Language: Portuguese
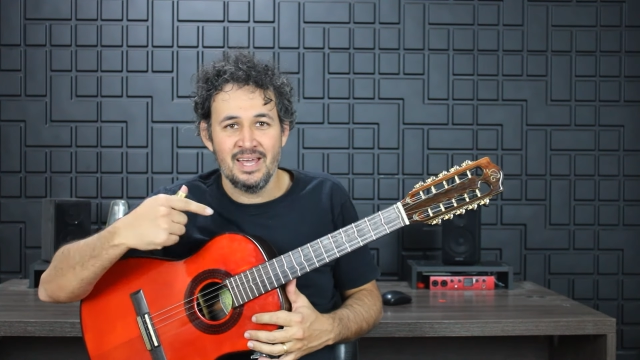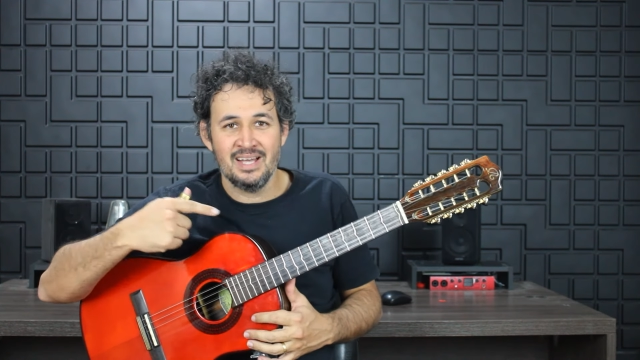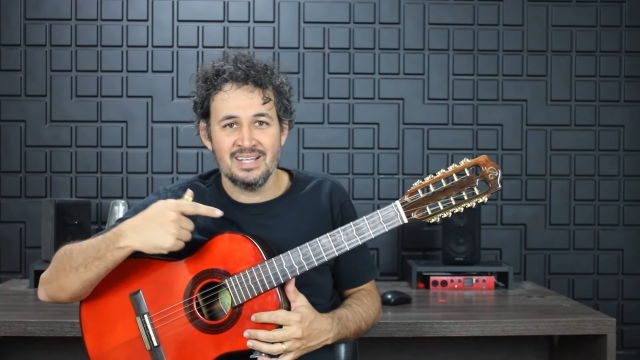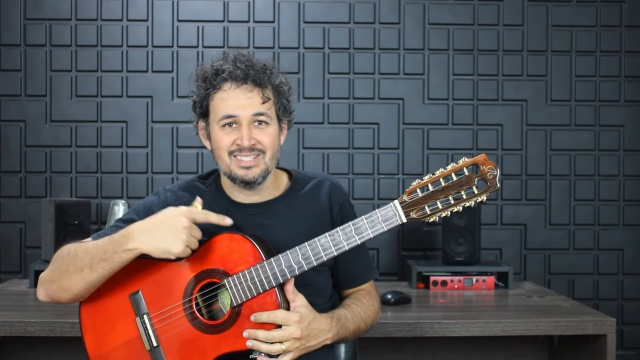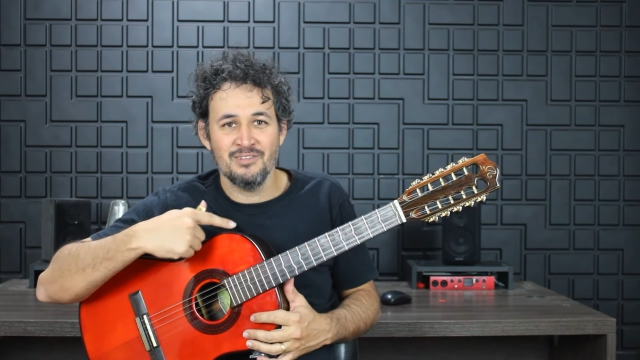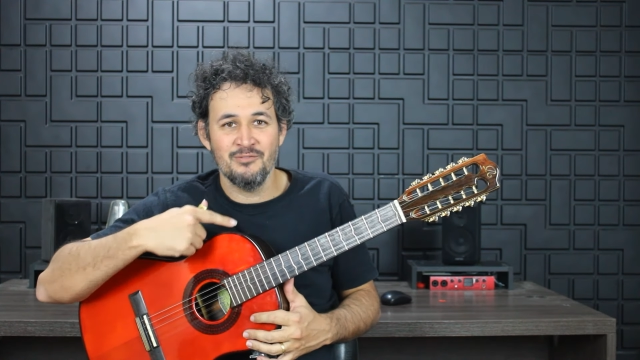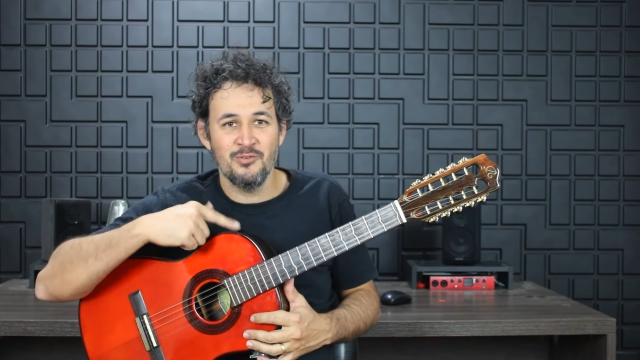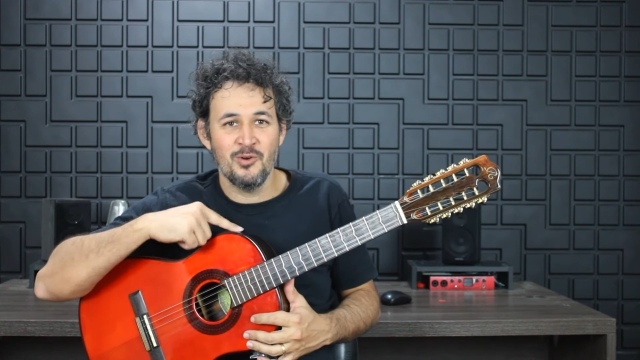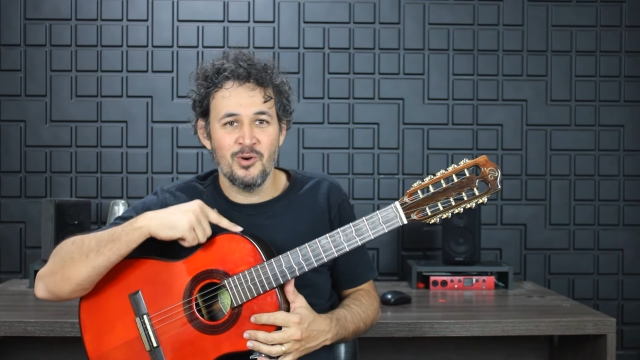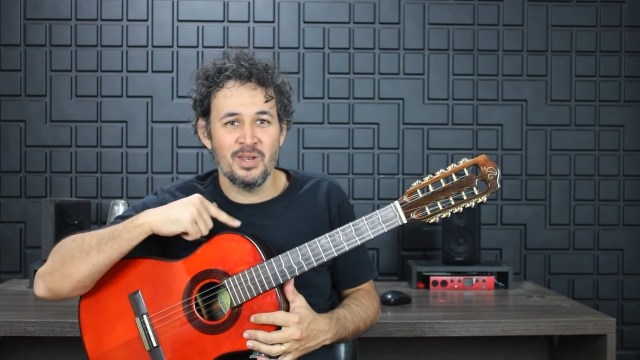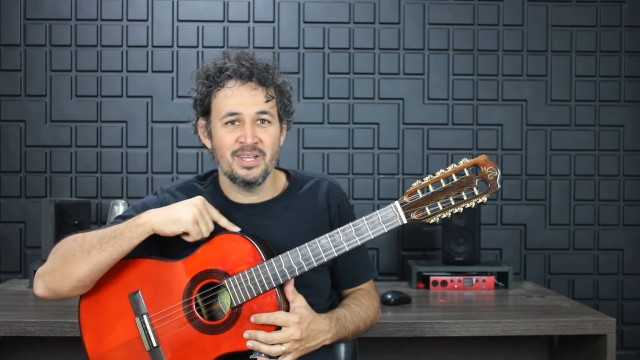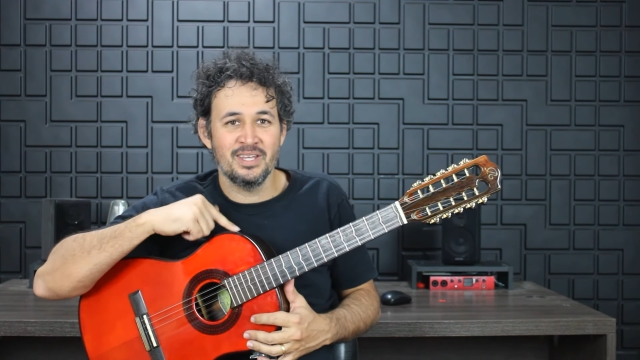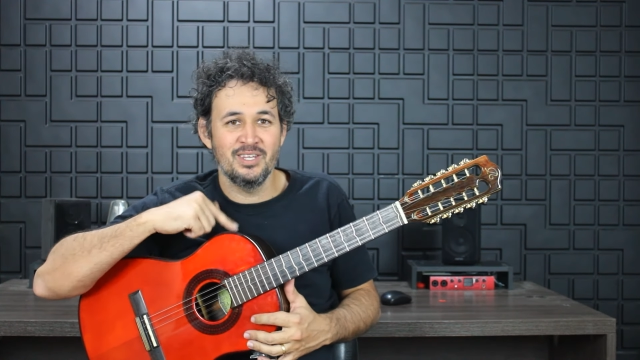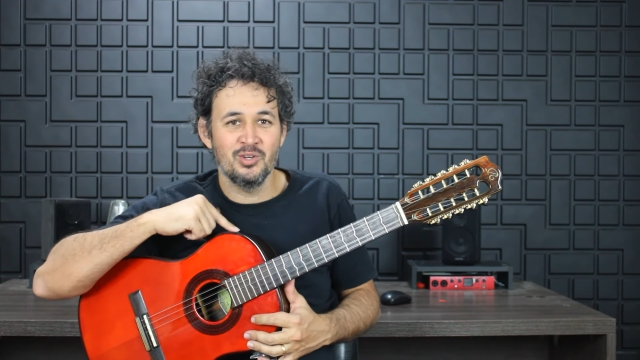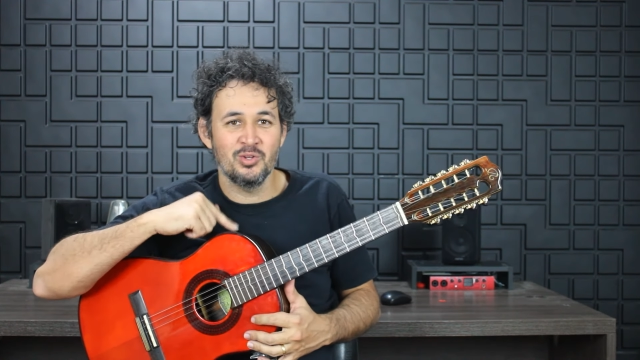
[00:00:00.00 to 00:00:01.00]
essa
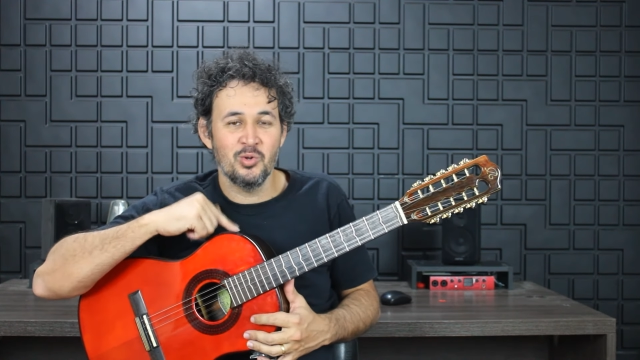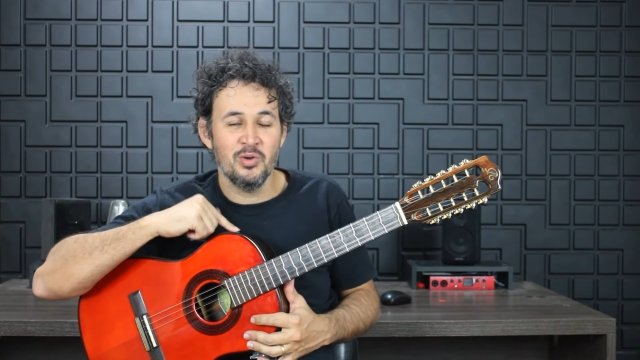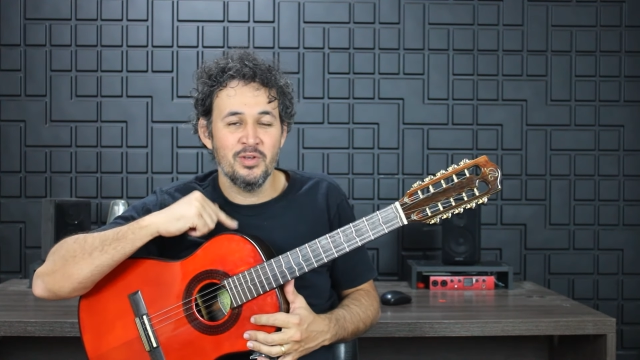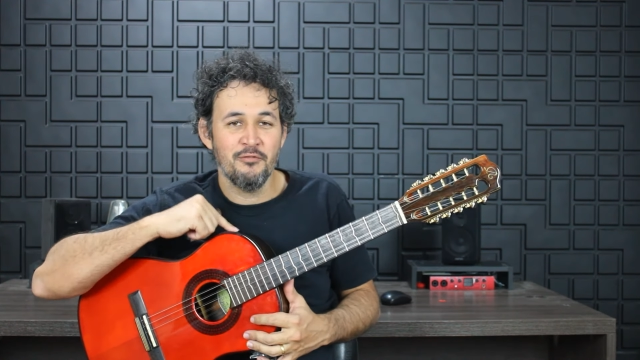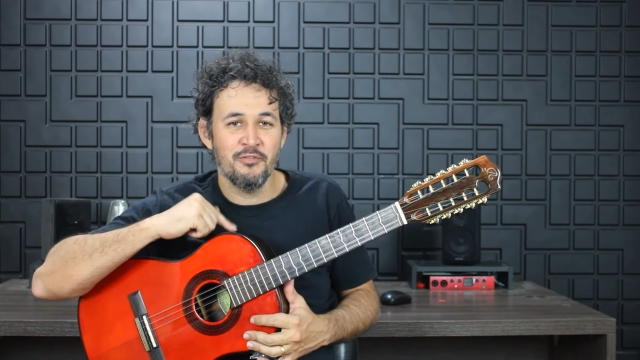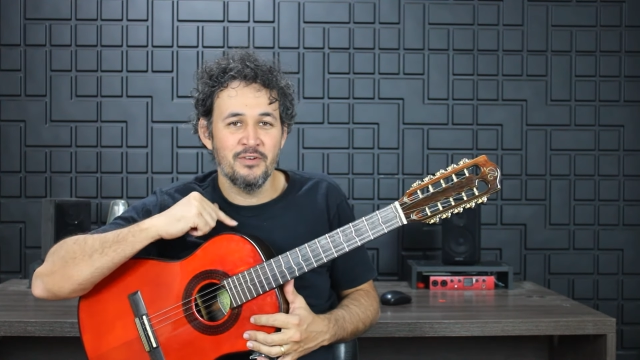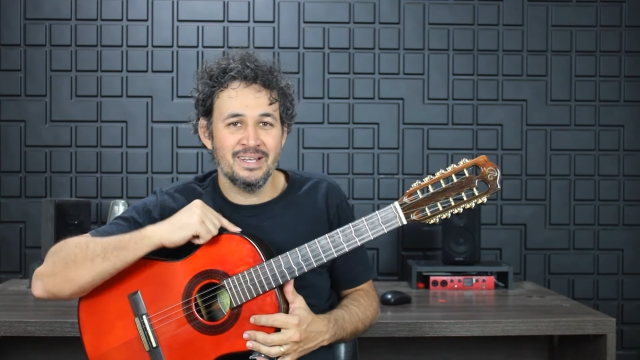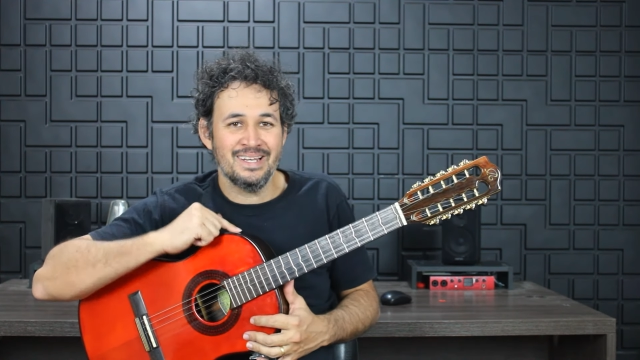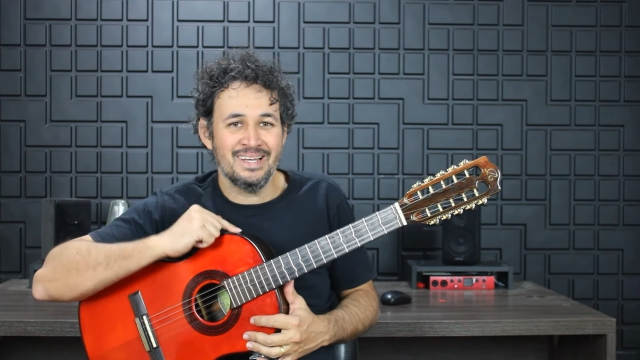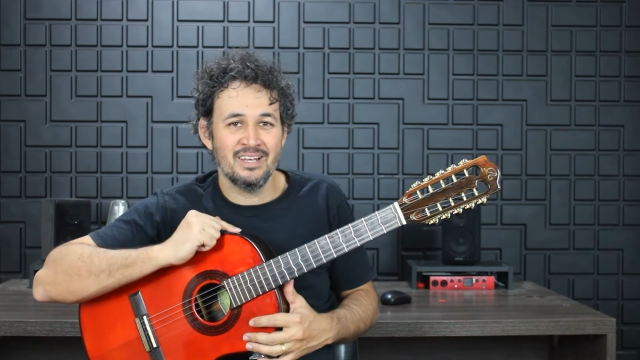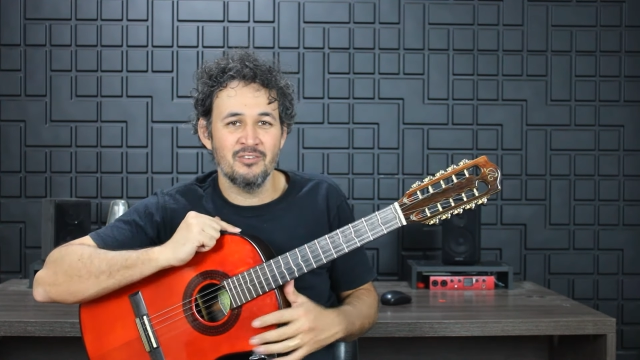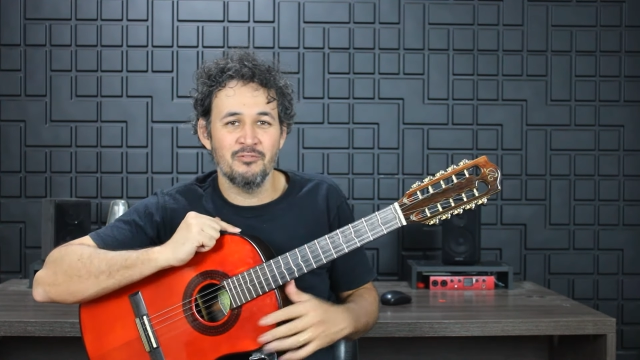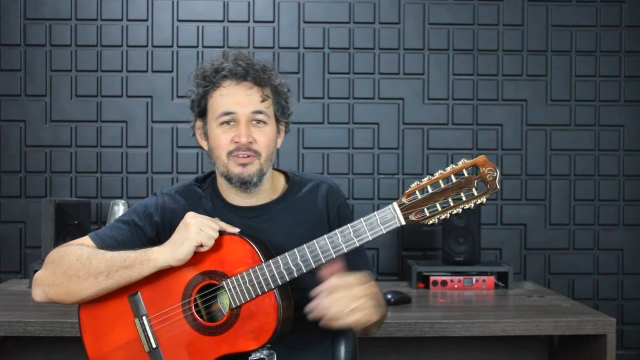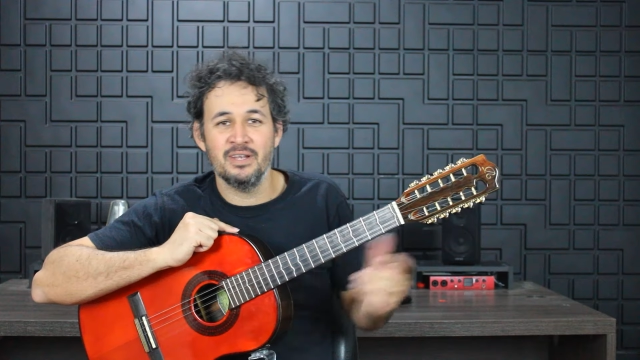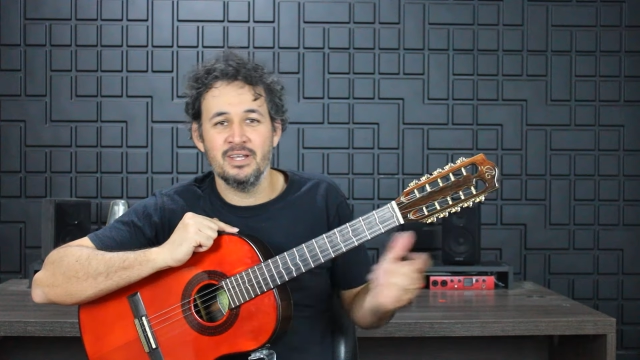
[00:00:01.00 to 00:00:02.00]
viola aqui eu estou rifando
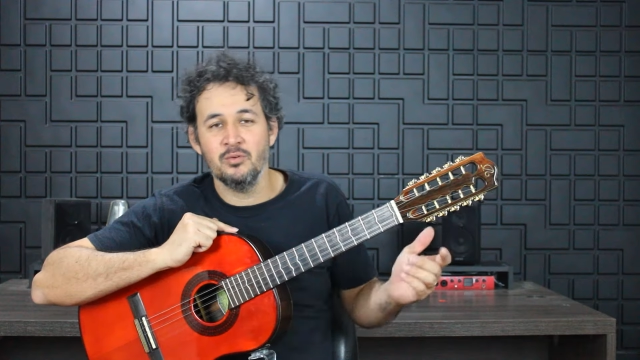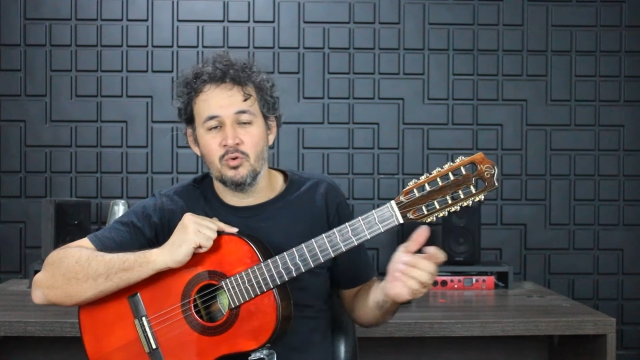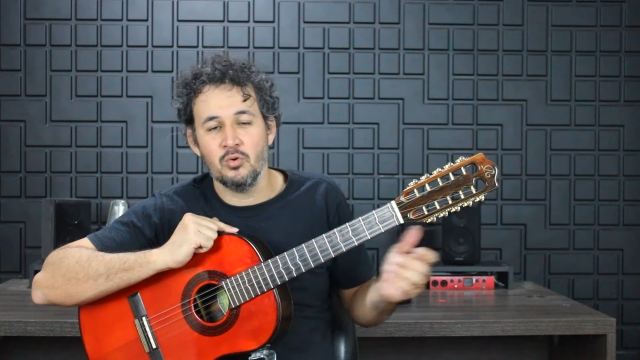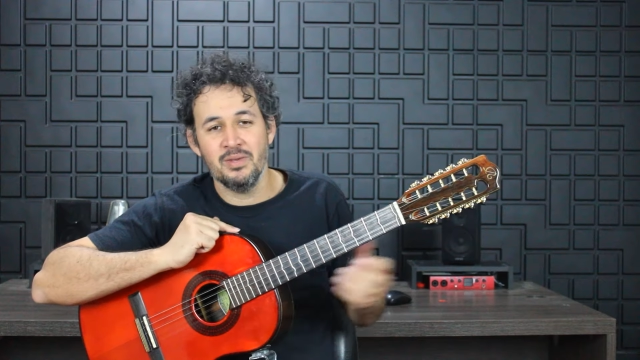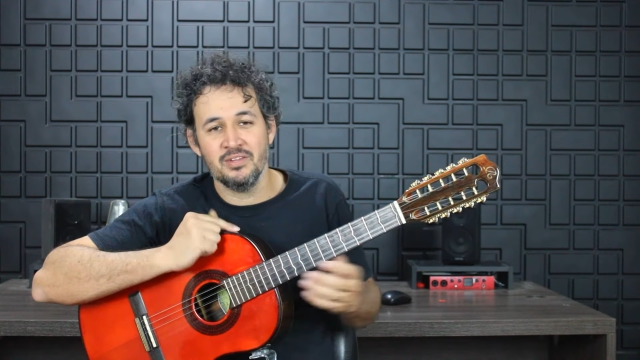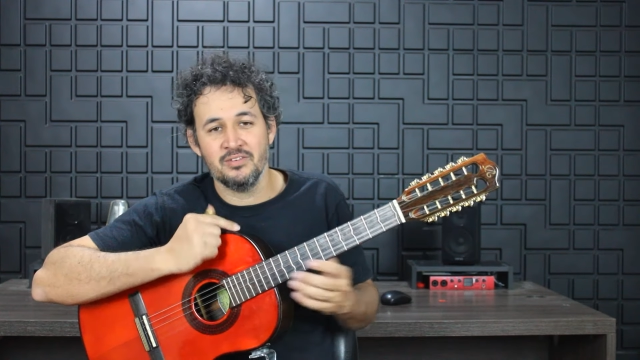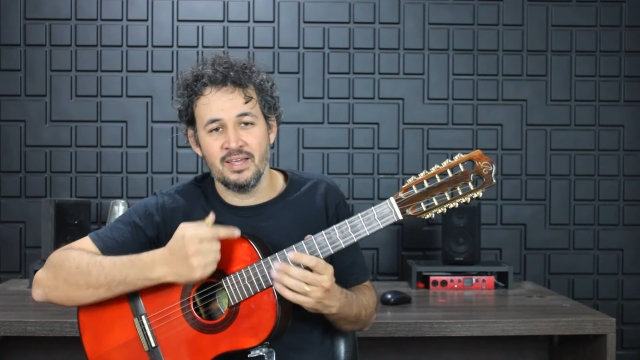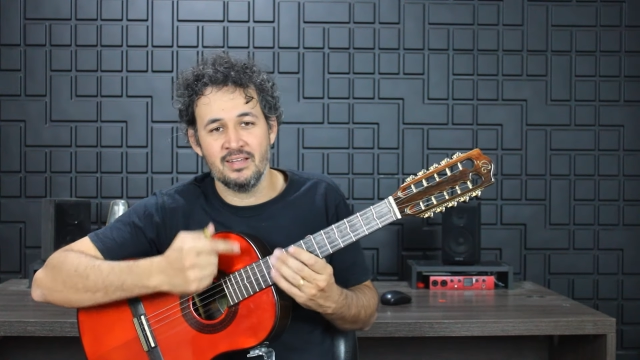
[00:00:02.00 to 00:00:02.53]
ela, eu falei no começo,